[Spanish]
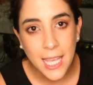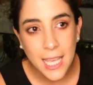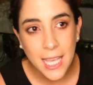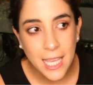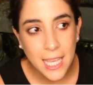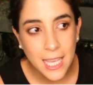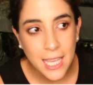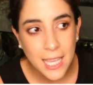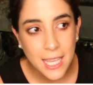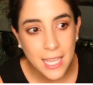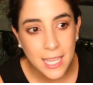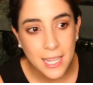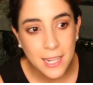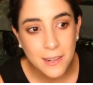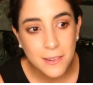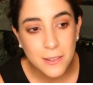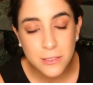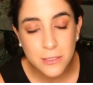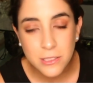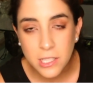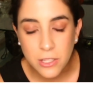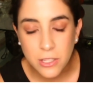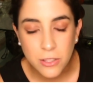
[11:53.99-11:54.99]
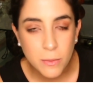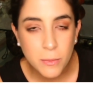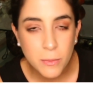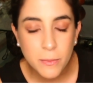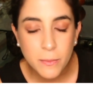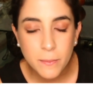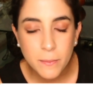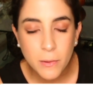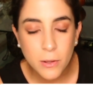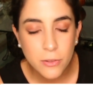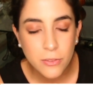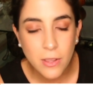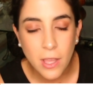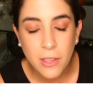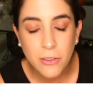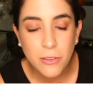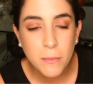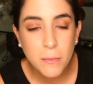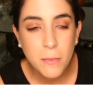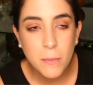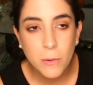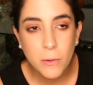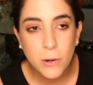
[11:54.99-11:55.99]
Y no sé, yo o
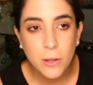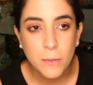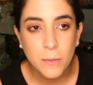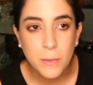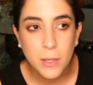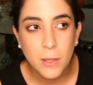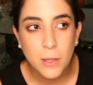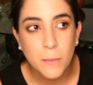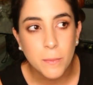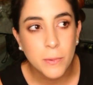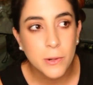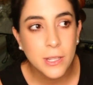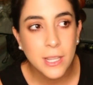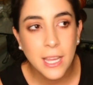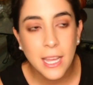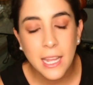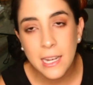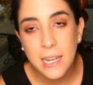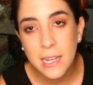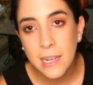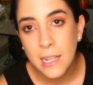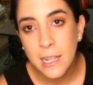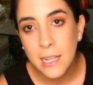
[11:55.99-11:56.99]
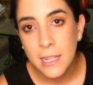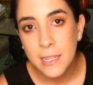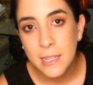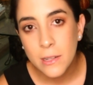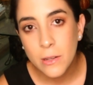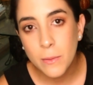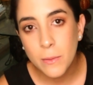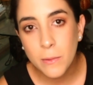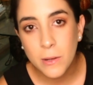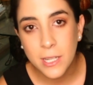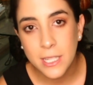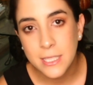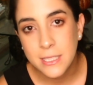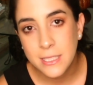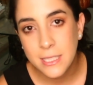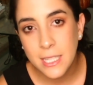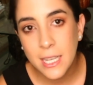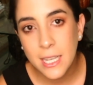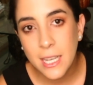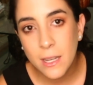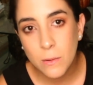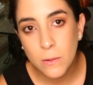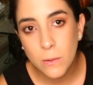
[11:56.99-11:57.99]
sea, yo me muero de miedo porque él como que
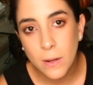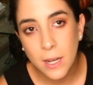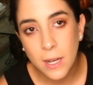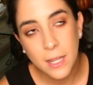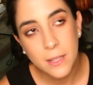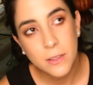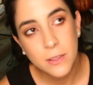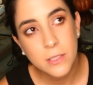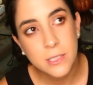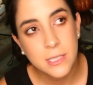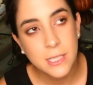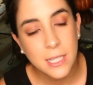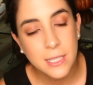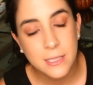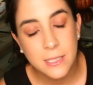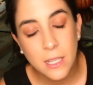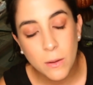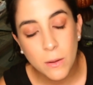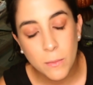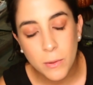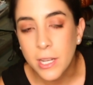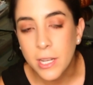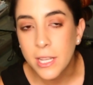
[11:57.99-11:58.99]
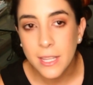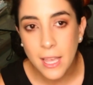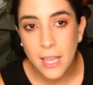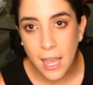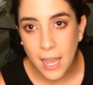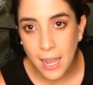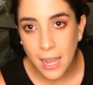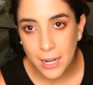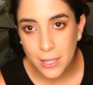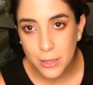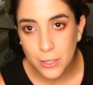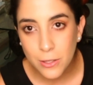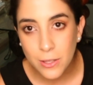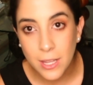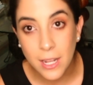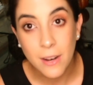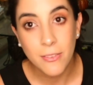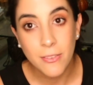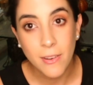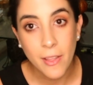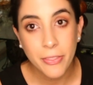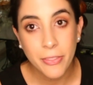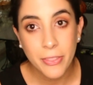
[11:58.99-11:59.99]
sigue jugando, está así como que ya harto
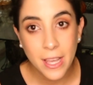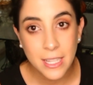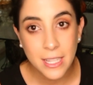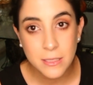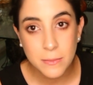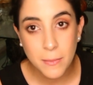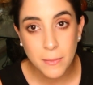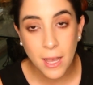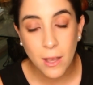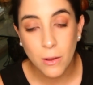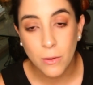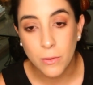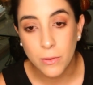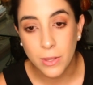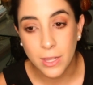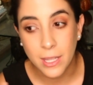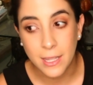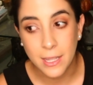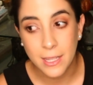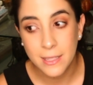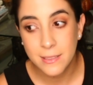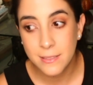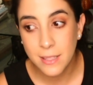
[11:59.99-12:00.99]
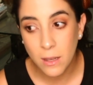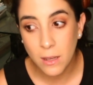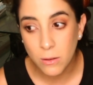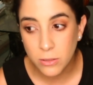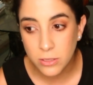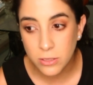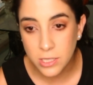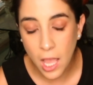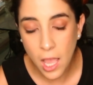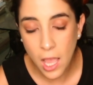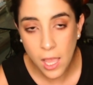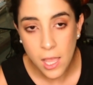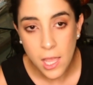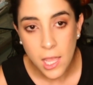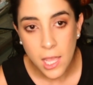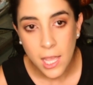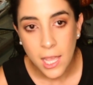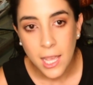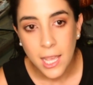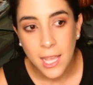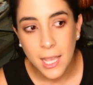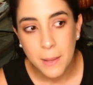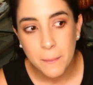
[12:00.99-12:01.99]
del fantasma o de esta cosa
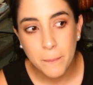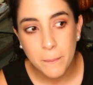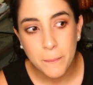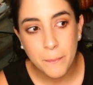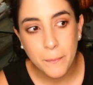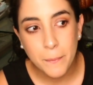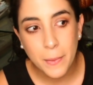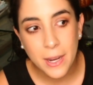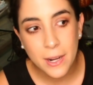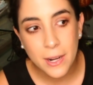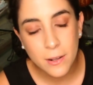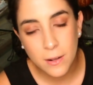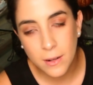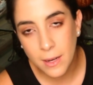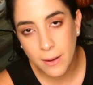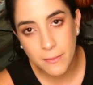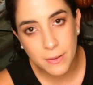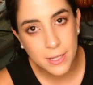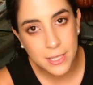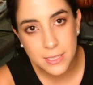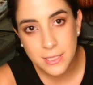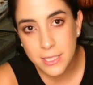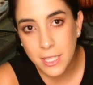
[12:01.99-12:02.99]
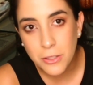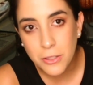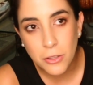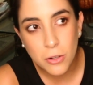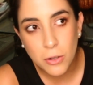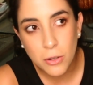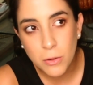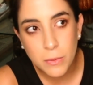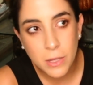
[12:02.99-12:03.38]
pero la verdad es que